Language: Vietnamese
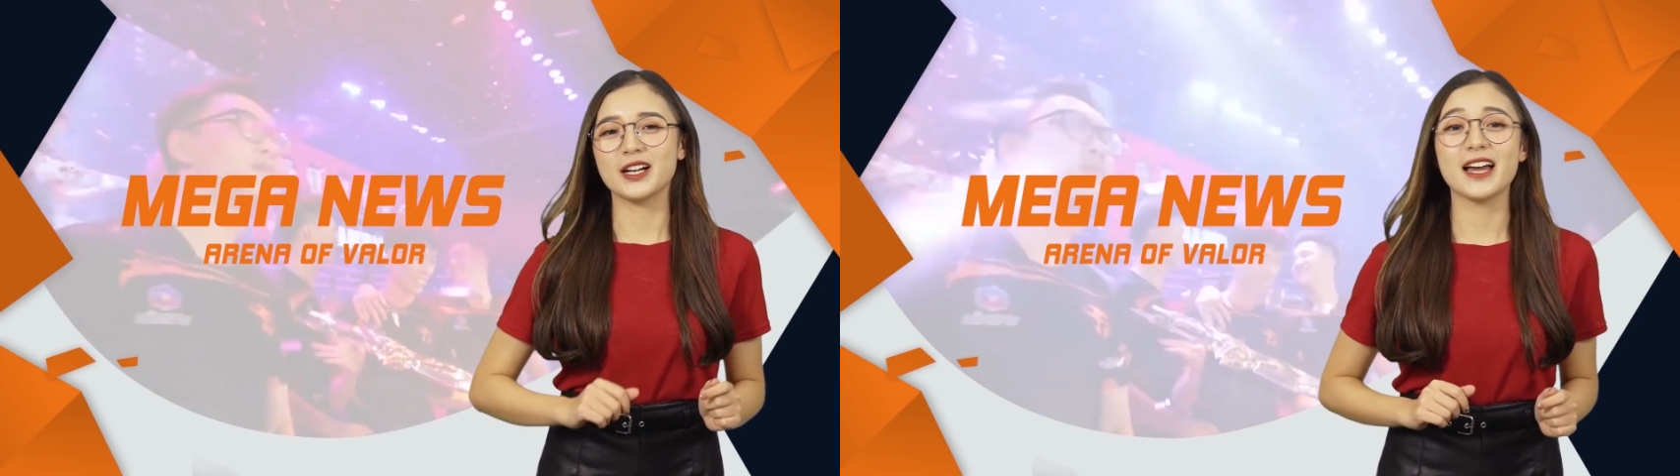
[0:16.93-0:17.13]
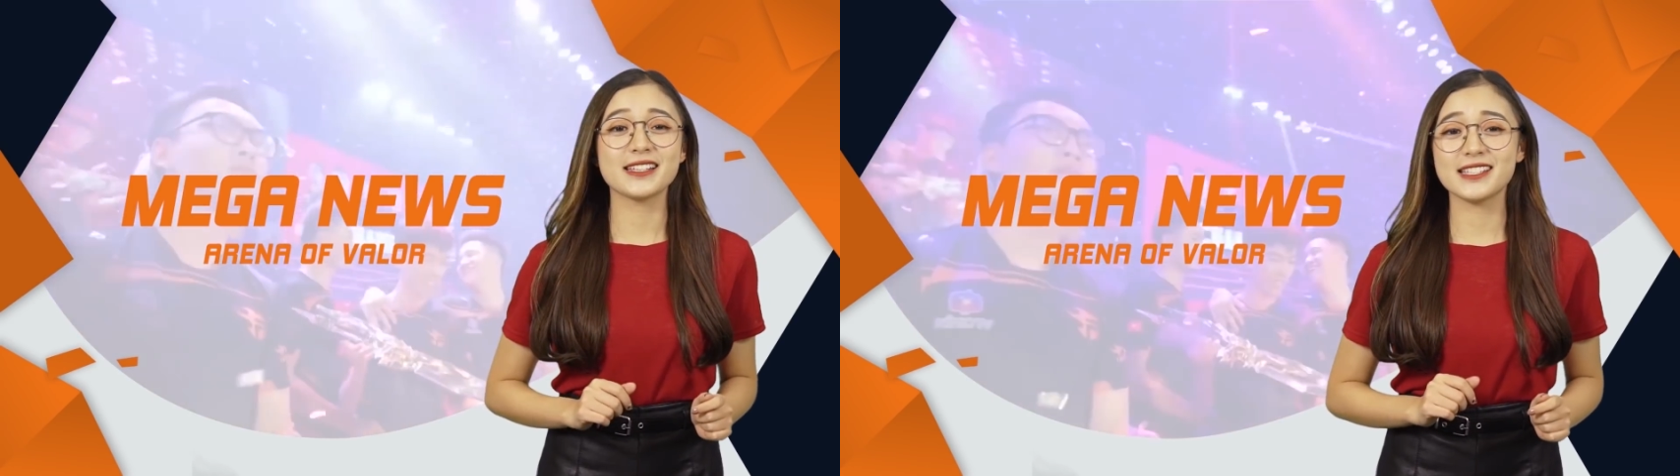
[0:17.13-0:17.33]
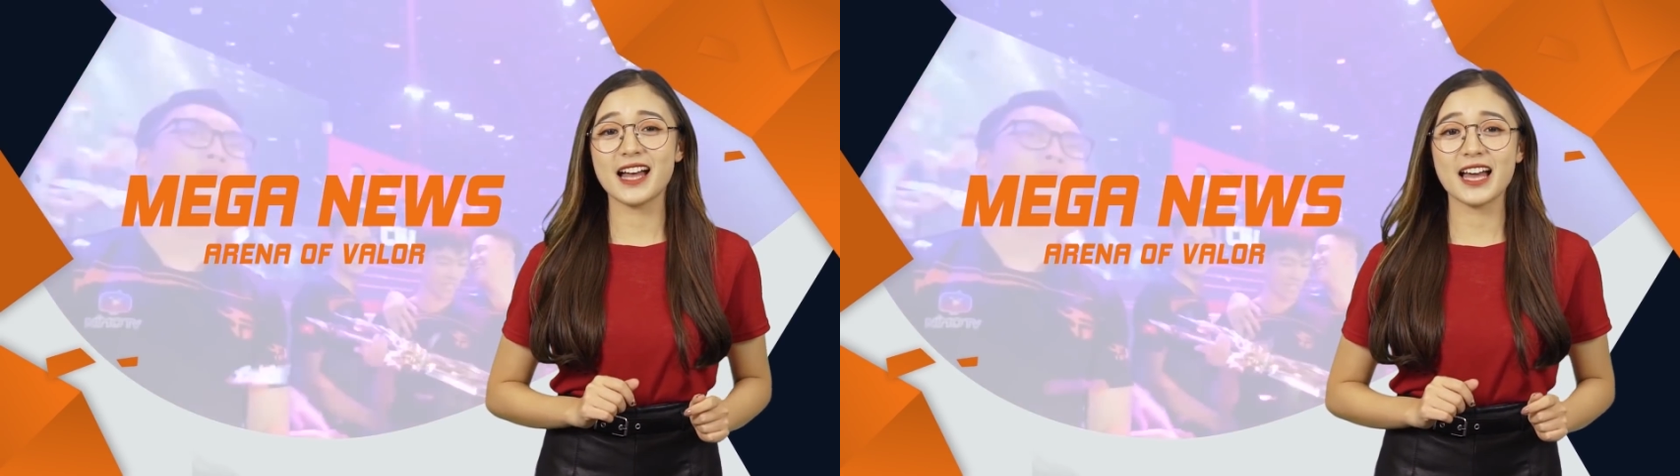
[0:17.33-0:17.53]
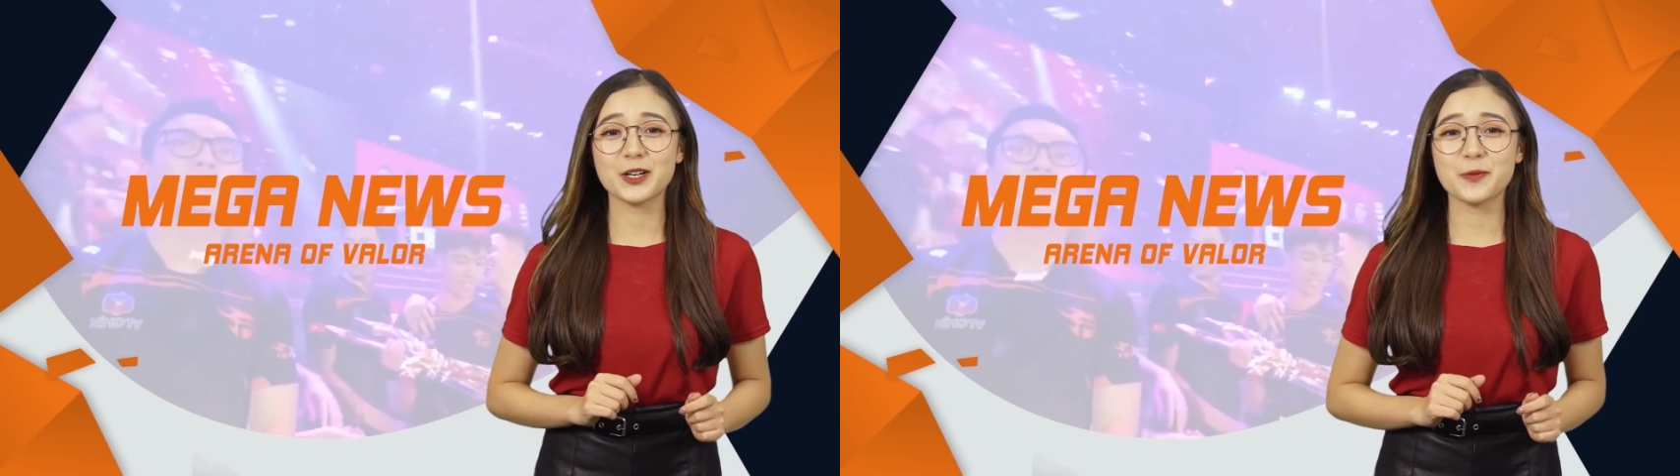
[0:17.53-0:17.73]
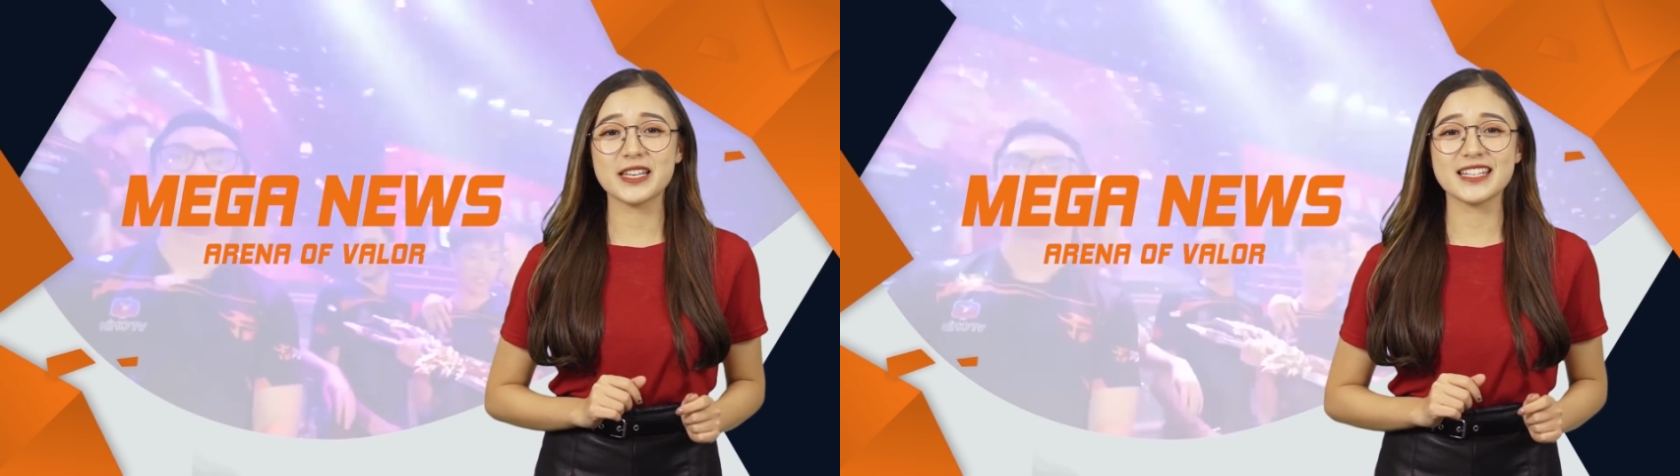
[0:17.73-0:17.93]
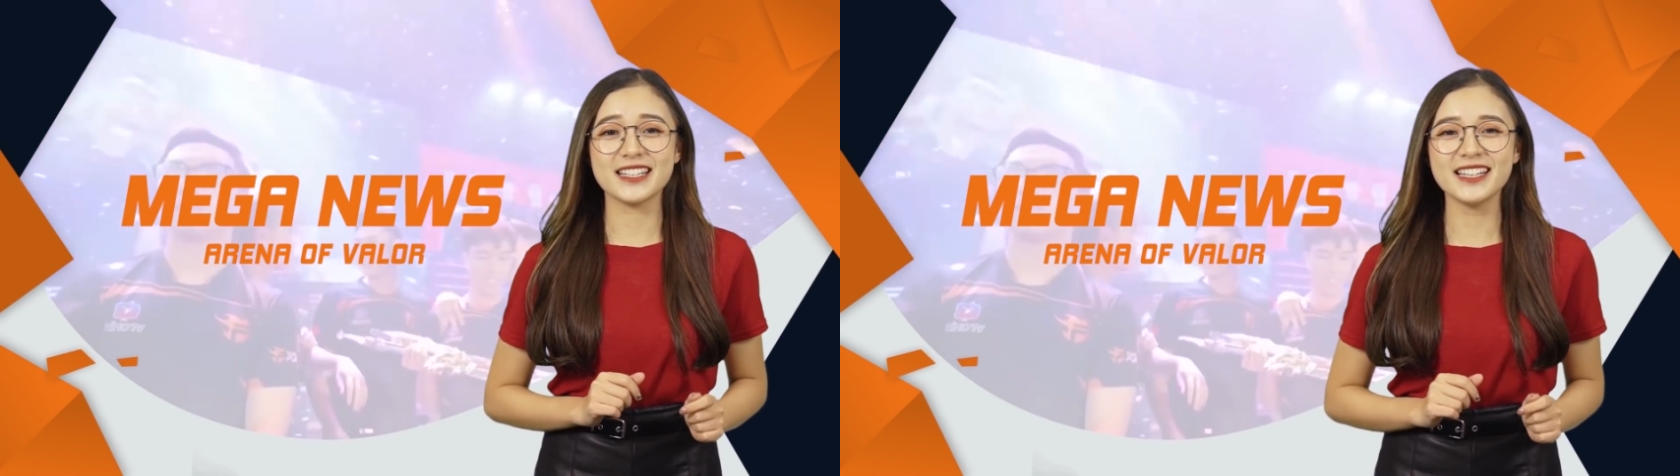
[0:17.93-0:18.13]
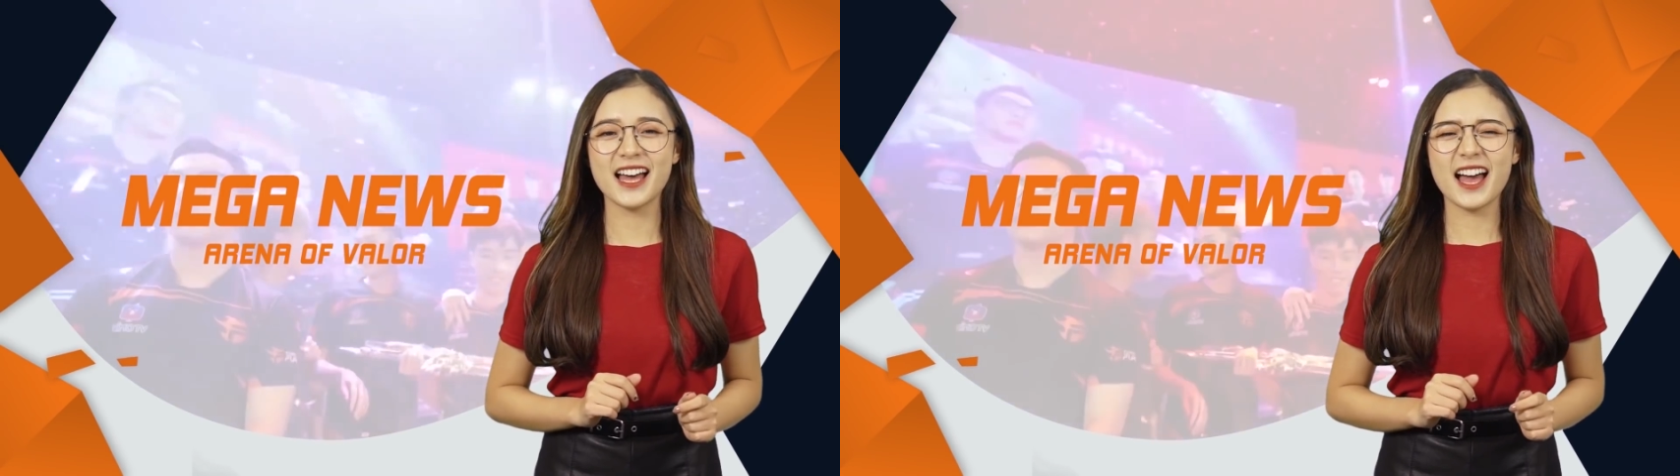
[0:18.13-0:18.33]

AIC 2019.